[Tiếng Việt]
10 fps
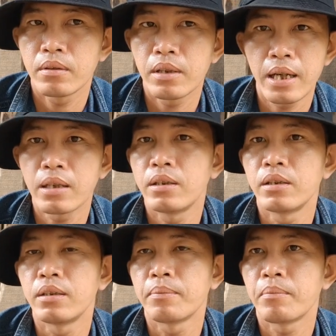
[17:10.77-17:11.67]
là
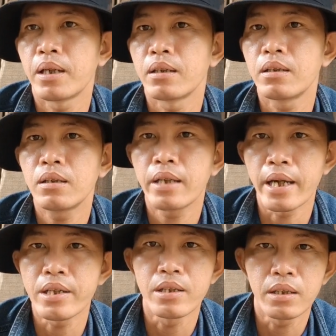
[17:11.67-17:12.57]
người mà đứng
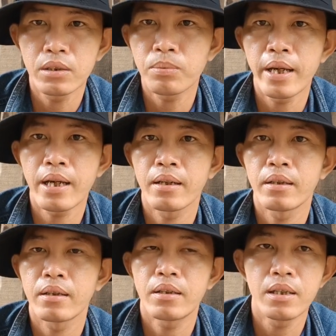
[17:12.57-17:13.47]
kẻ giữa trung gian
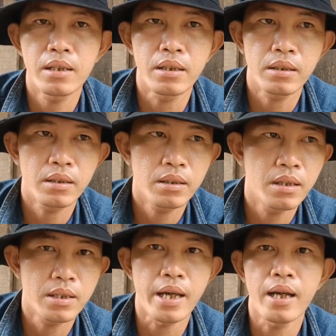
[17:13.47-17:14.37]
chia
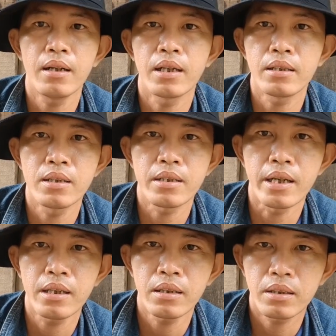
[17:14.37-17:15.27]
chia sẻ là chia
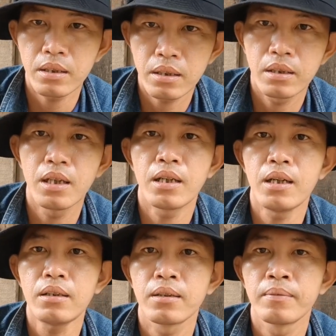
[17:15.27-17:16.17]
sẻ lên
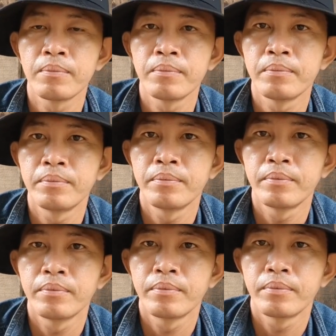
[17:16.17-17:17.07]
hết
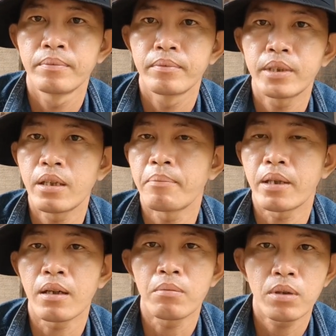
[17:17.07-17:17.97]
chứ
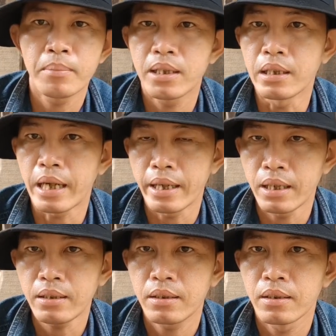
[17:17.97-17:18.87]
mà không có binh vực ai
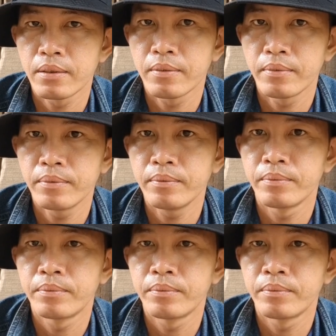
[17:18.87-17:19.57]
hết ừ.